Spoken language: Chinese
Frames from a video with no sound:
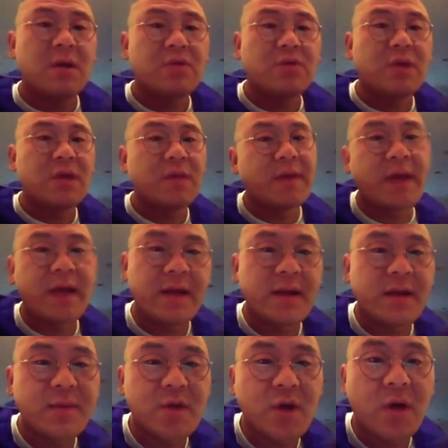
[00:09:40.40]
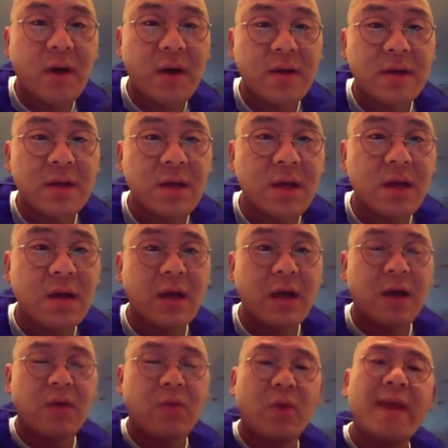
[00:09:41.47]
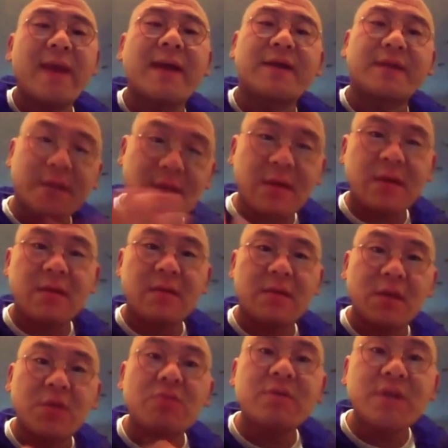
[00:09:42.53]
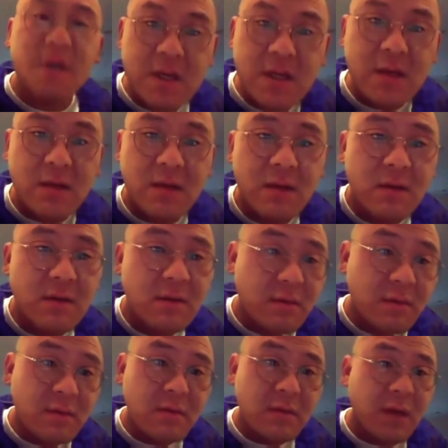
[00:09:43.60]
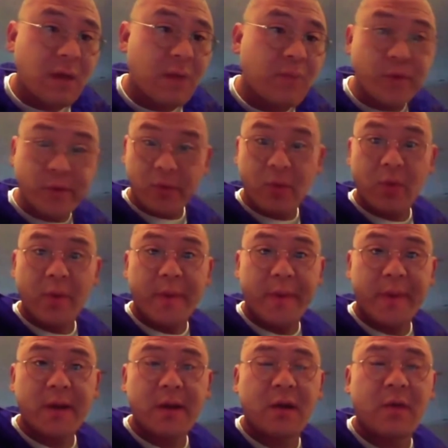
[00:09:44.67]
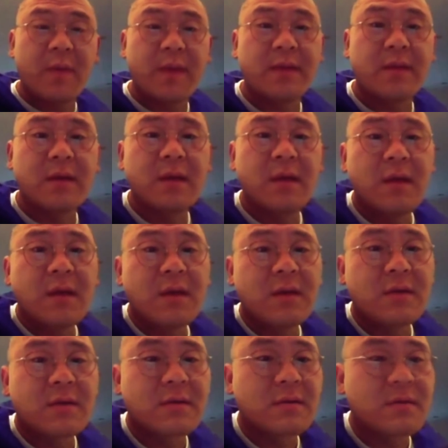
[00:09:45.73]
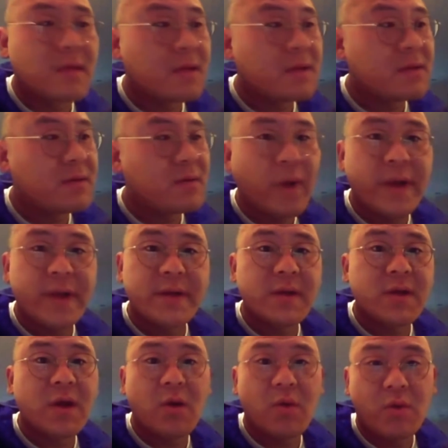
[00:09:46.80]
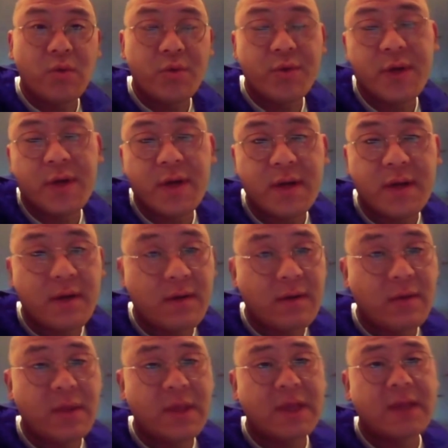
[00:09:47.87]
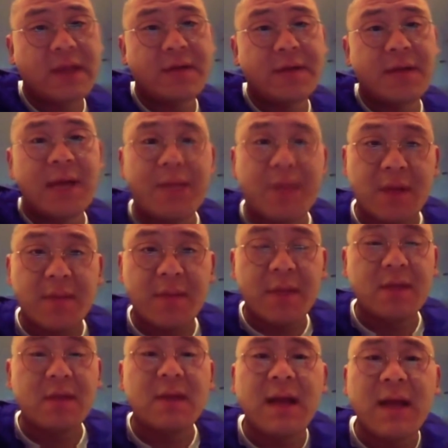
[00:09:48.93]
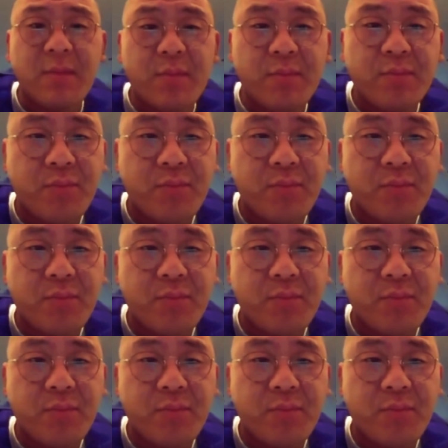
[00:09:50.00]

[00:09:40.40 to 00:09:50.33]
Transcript: 所以你们看看他们笑话就行了啊！我也是其中之一啊，不是说我比别人高明。就是说，我也是跳过无数坑以后，我现在只拿比特币，其他也